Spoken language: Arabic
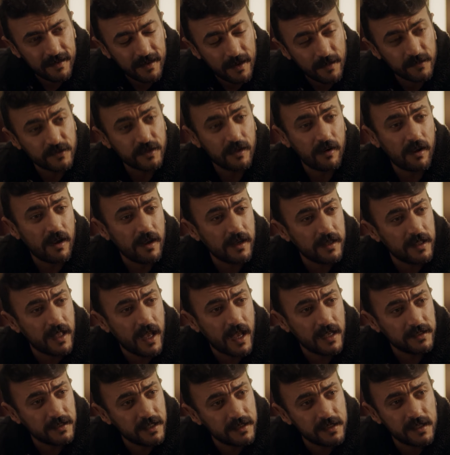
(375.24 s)
انا بصراحه كده
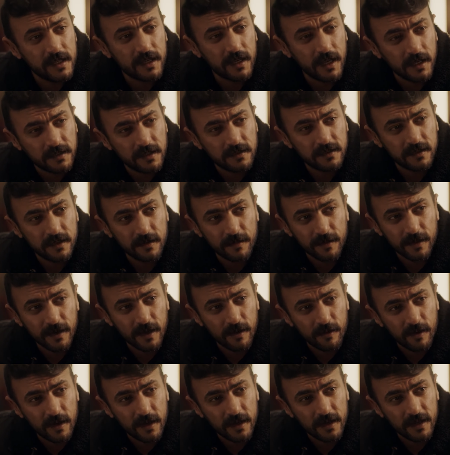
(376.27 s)
حاسس لك احساس كبير
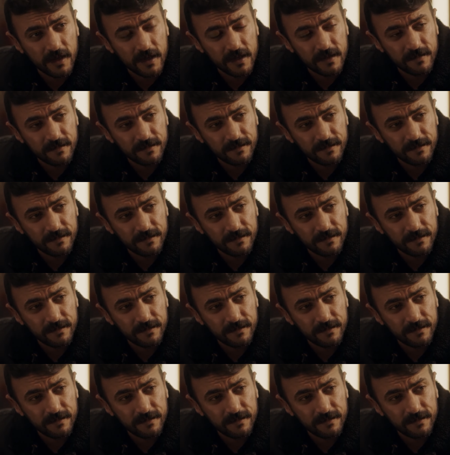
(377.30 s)
قوي يا غير